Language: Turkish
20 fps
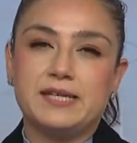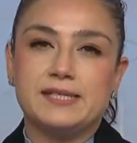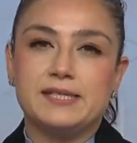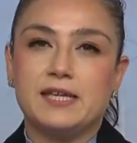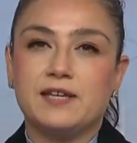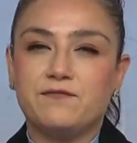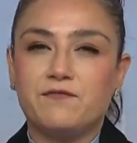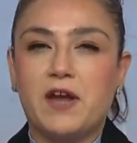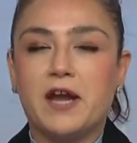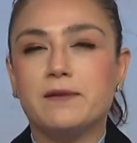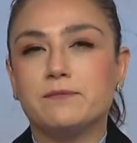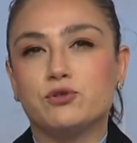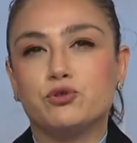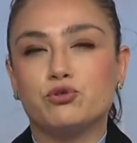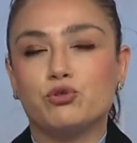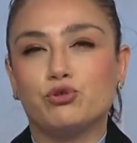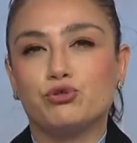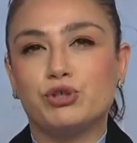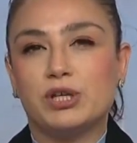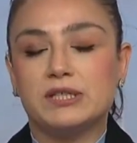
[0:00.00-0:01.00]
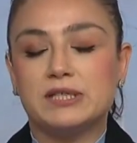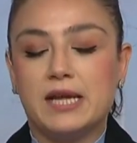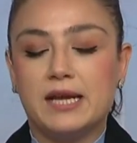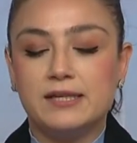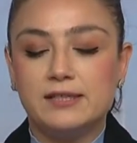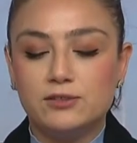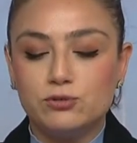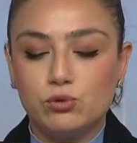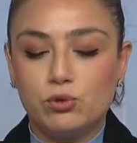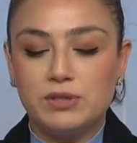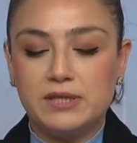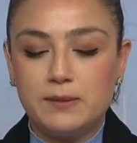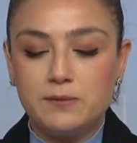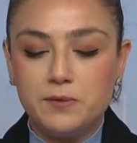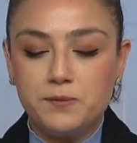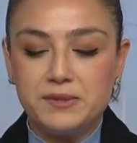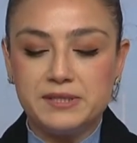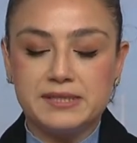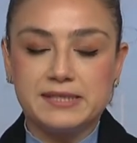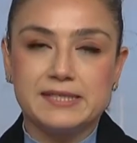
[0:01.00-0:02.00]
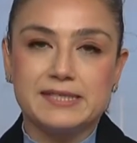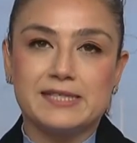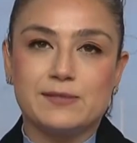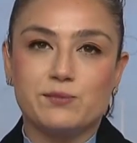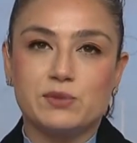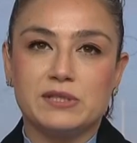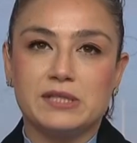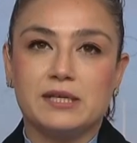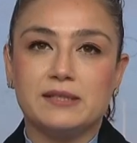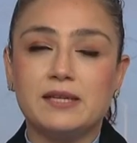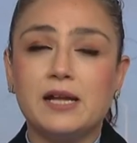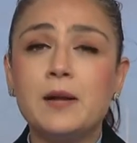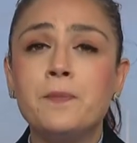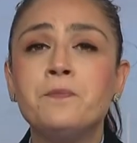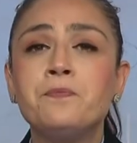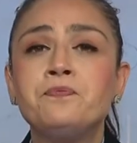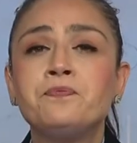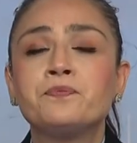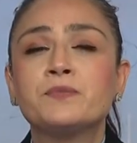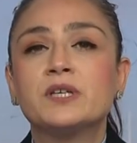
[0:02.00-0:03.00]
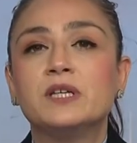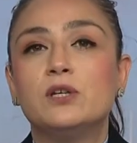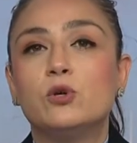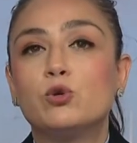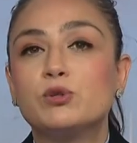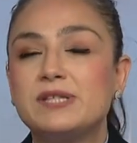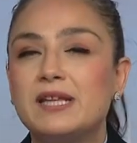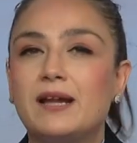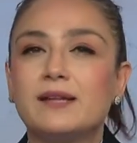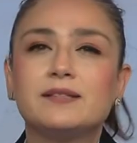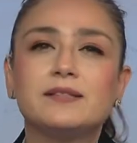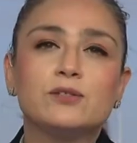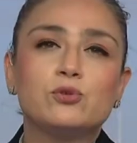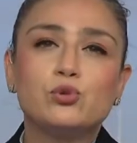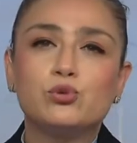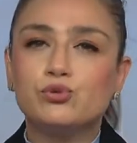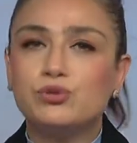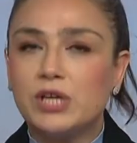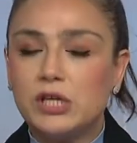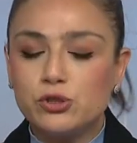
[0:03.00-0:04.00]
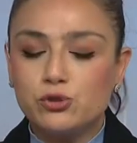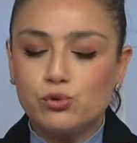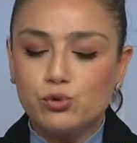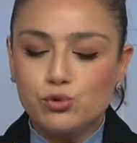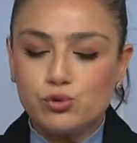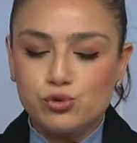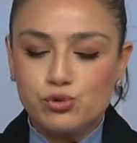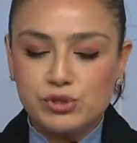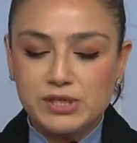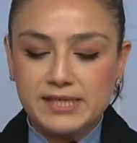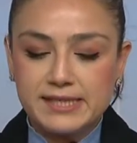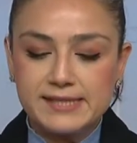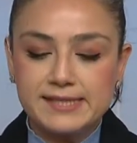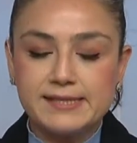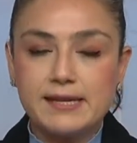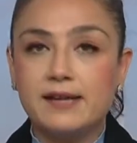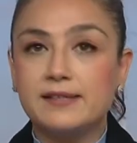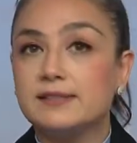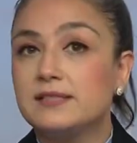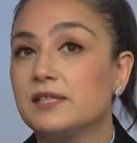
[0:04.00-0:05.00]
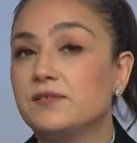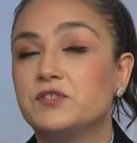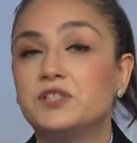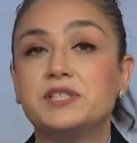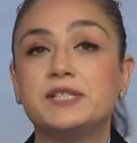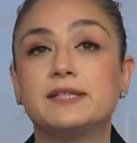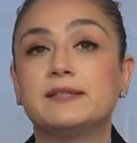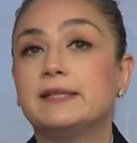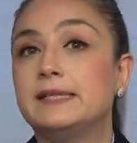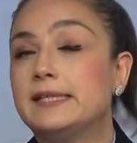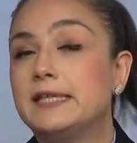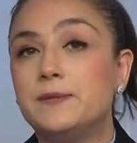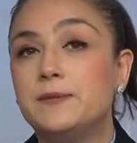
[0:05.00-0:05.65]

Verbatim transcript: destek vermiş olduğu adayların önemli bir kısmında da e, özellikle Kürtaş konusundaki sert tavır ya da